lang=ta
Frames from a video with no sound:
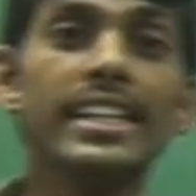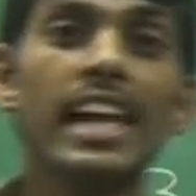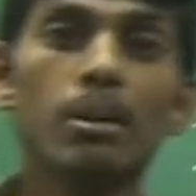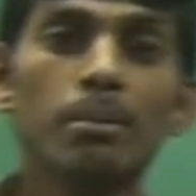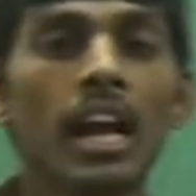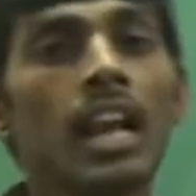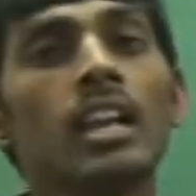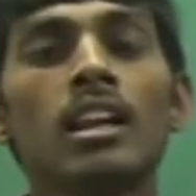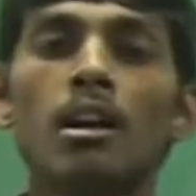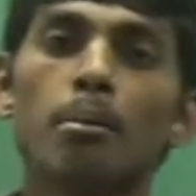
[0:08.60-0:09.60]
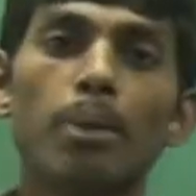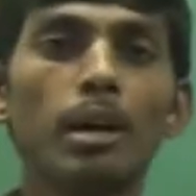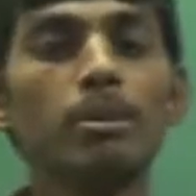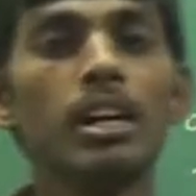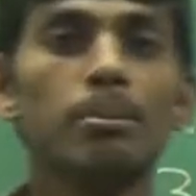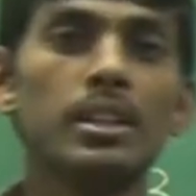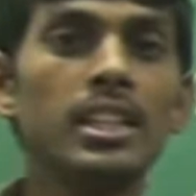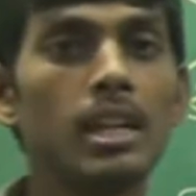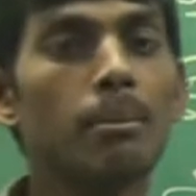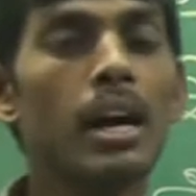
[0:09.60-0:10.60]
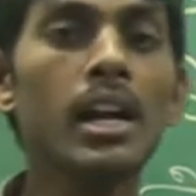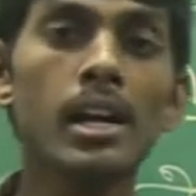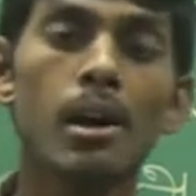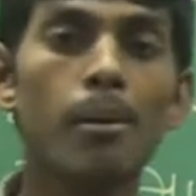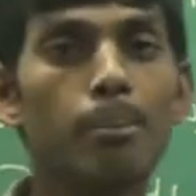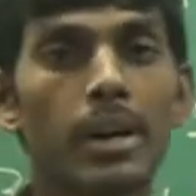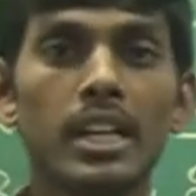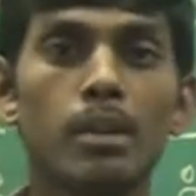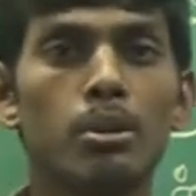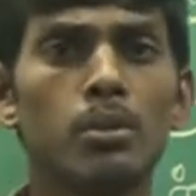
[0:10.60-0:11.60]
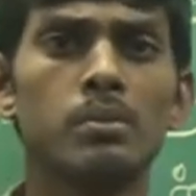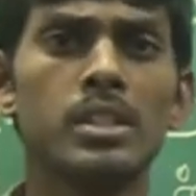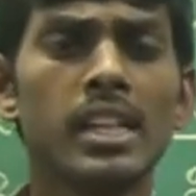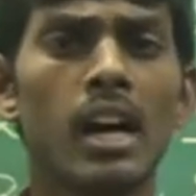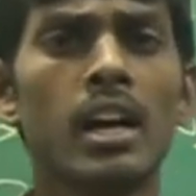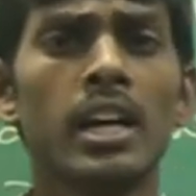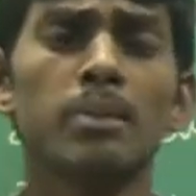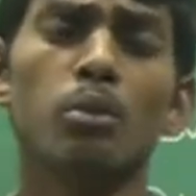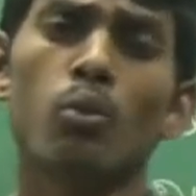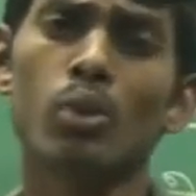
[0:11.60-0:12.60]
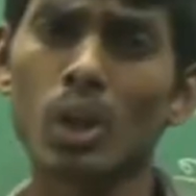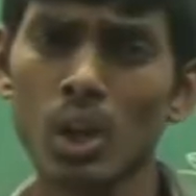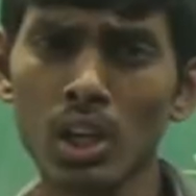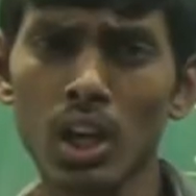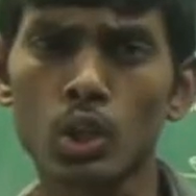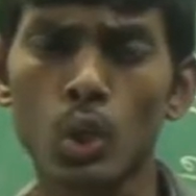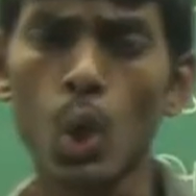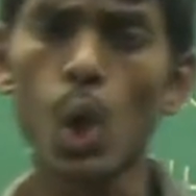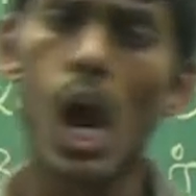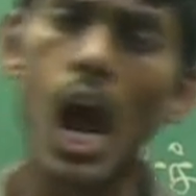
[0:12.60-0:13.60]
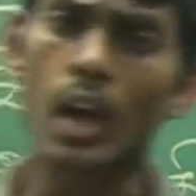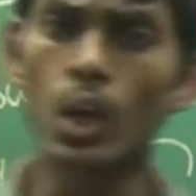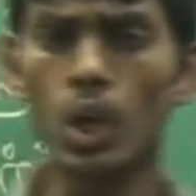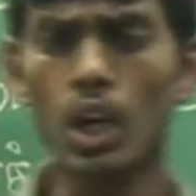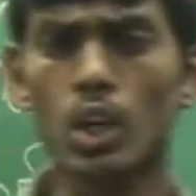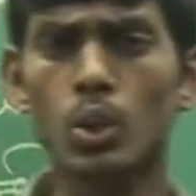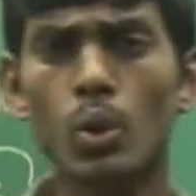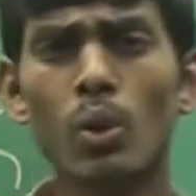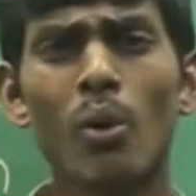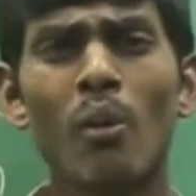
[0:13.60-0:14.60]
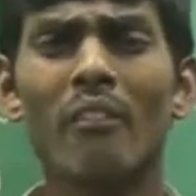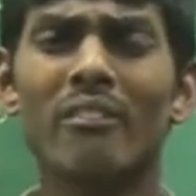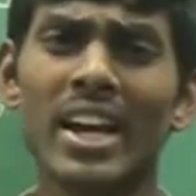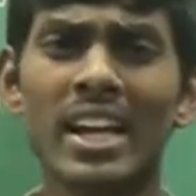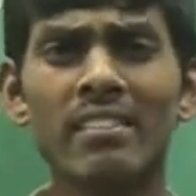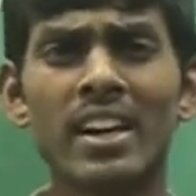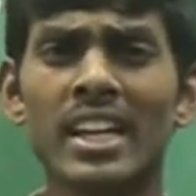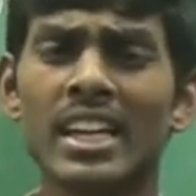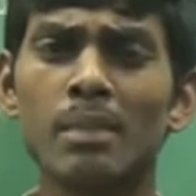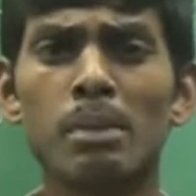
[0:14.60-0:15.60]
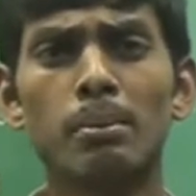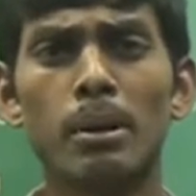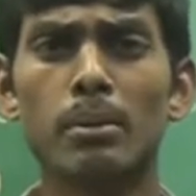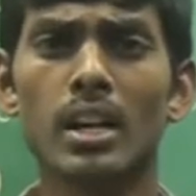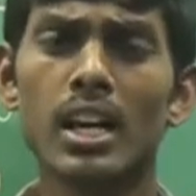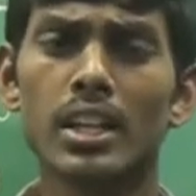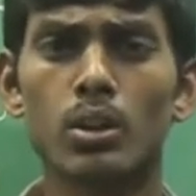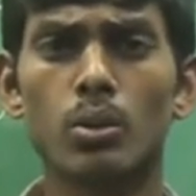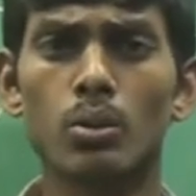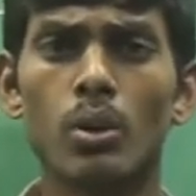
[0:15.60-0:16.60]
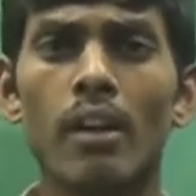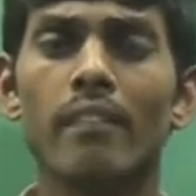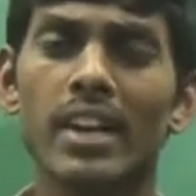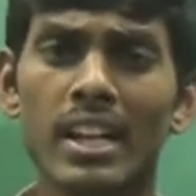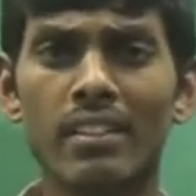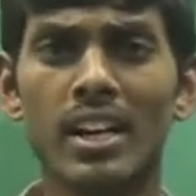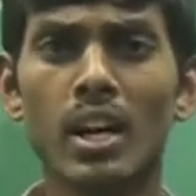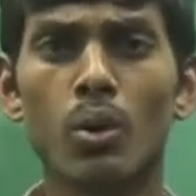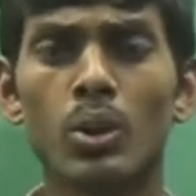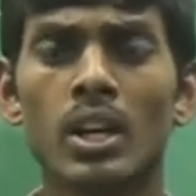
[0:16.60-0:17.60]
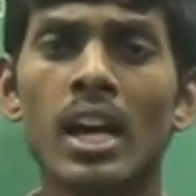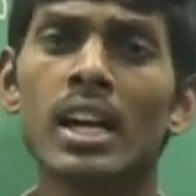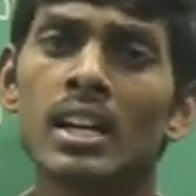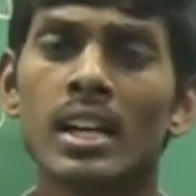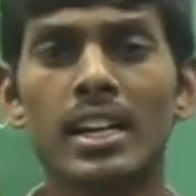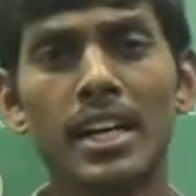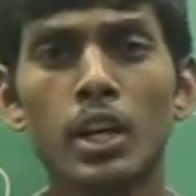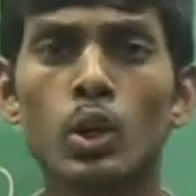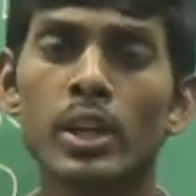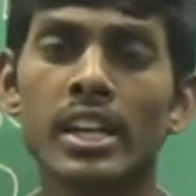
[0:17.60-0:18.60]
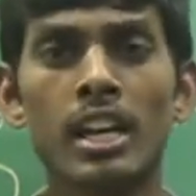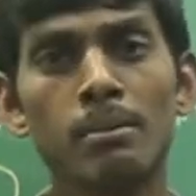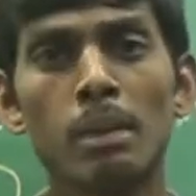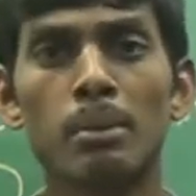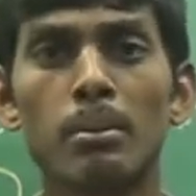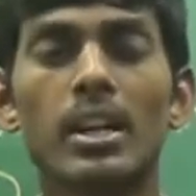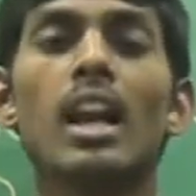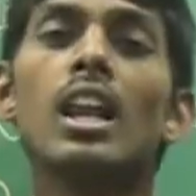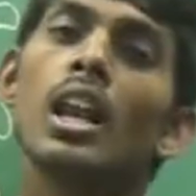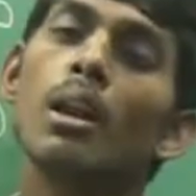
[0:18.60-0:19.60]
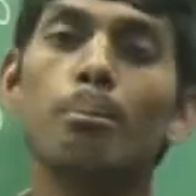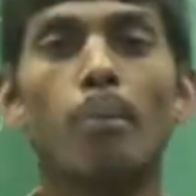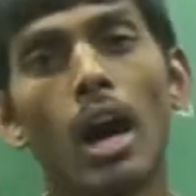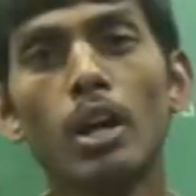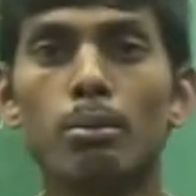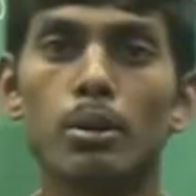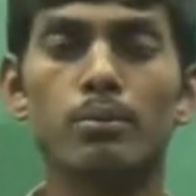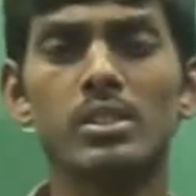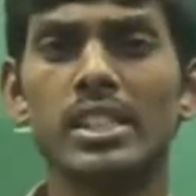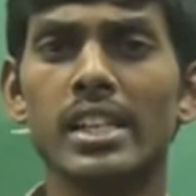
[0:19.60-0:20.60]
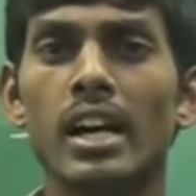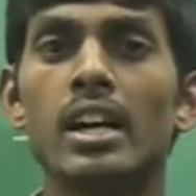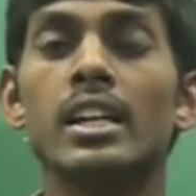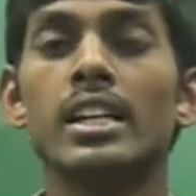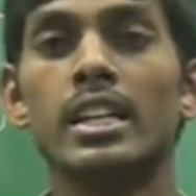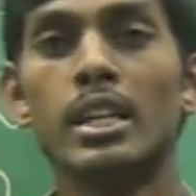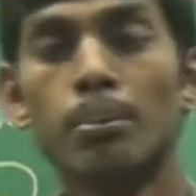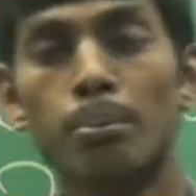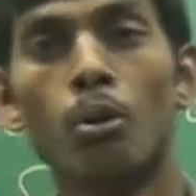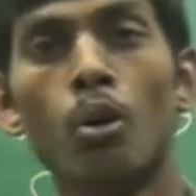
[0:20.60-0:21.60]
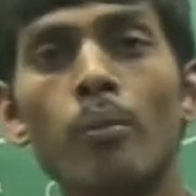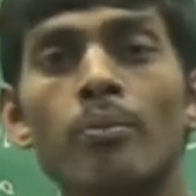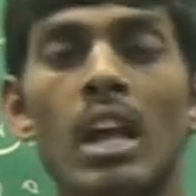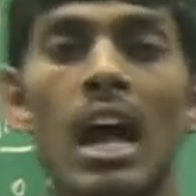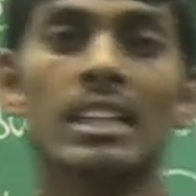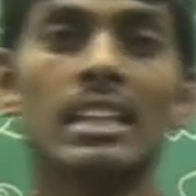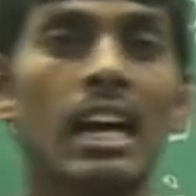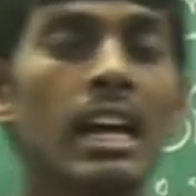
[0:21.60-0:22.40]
இயற்பியல் பண்புகள் பத்தி நம்ம படிக்க போறோம் சரியா இப்போ உலோகங்களுக்கும் அலோகங்களுக்கும் வேற வேற இயற்பியல் பண்புகள் இருக்கும் வேற வேறனா ஒண்ணும் இல்ல ரெண்டுக்கும் இயற்பியல் பண்புகள் மாறுபடும் சரியா இப்போ அதுல